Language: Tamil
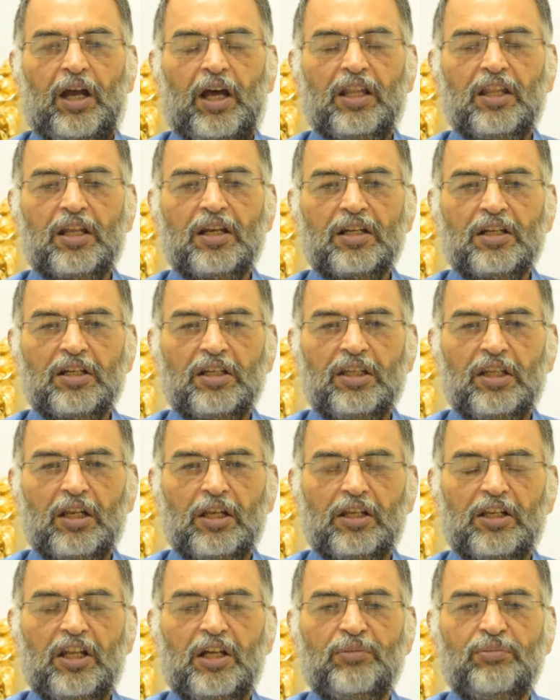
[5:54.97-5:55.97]
அதற்கு
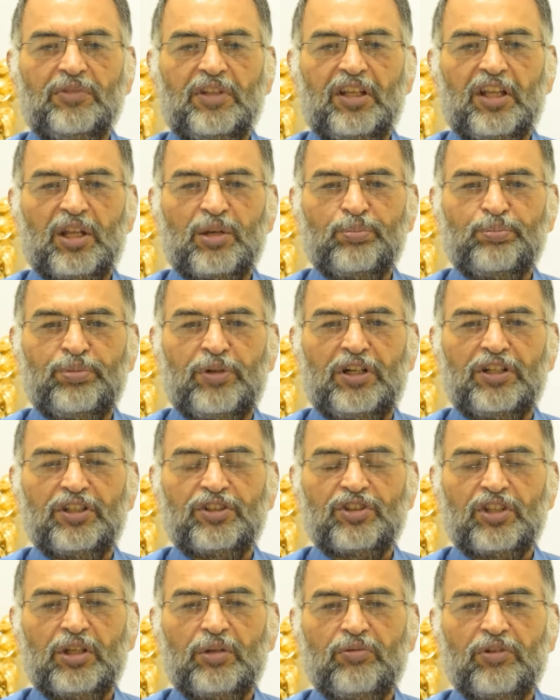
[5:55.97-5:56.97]
எல்லாம்
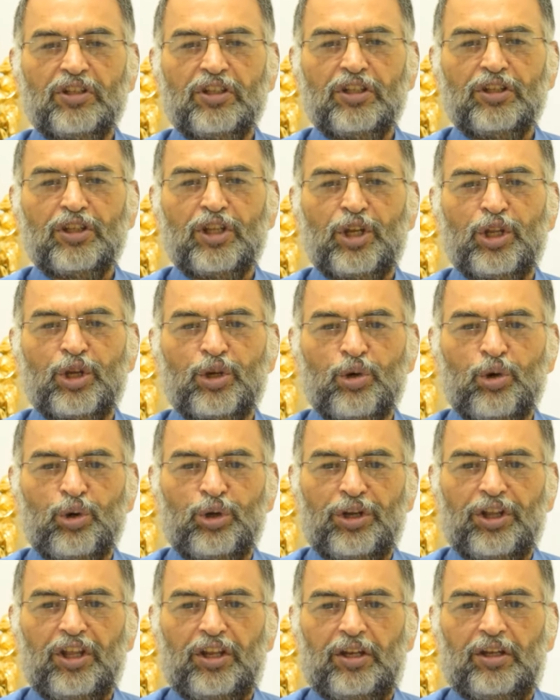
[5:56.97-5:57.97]
ஏற்பாடு செய்வது இந்த
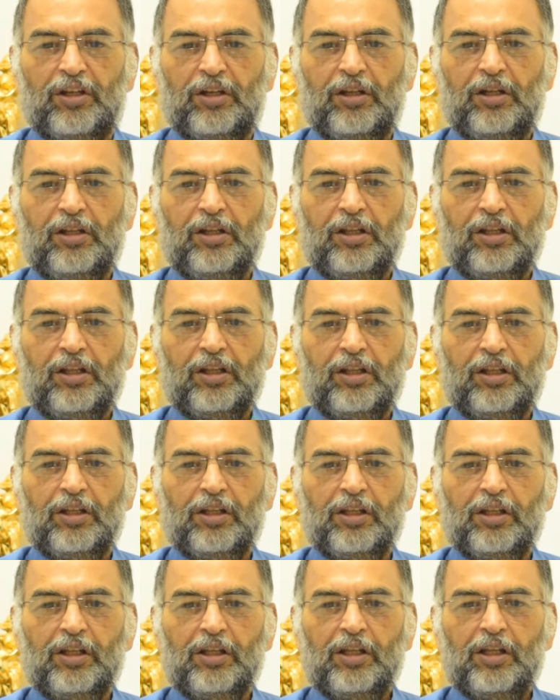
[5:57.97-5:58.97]
நிக்கோட்டின்
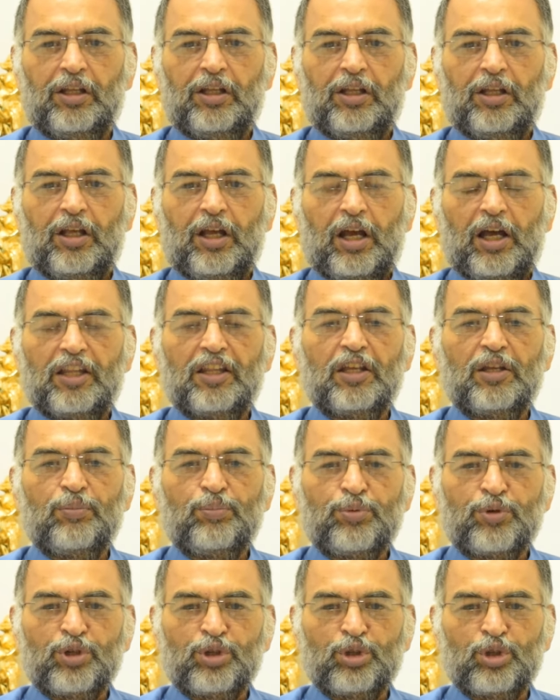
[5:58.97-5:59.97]
அதை
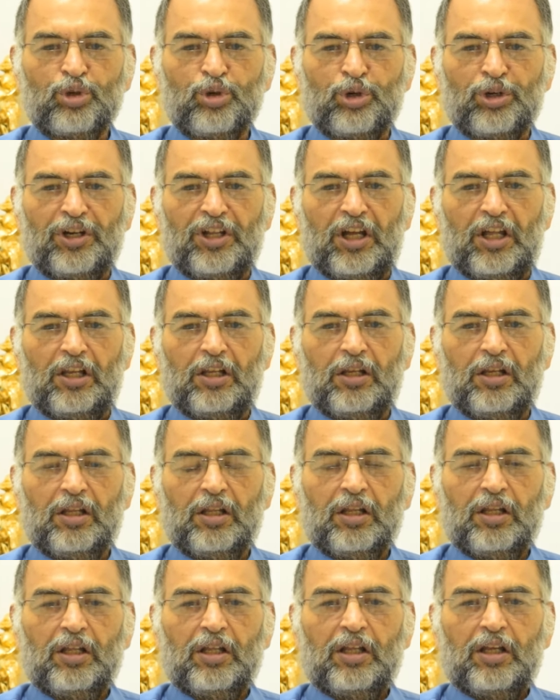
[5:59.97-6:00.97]
புரிந்து கொண்டால்
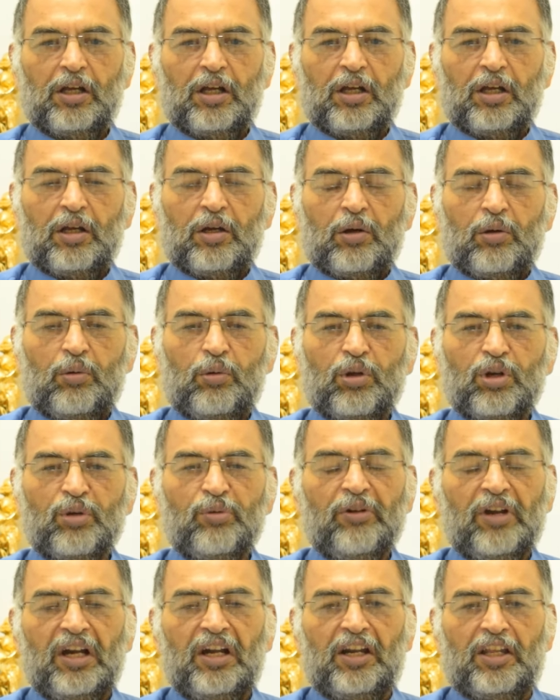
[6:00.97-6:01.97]

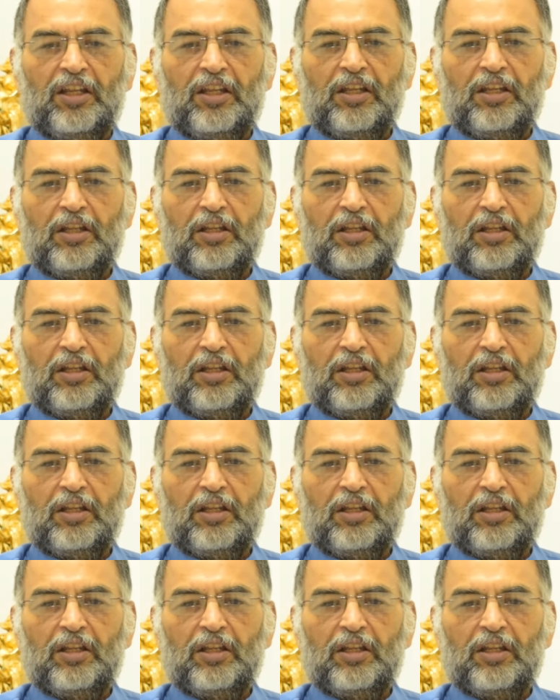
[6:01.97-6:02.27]
ஒருவேளை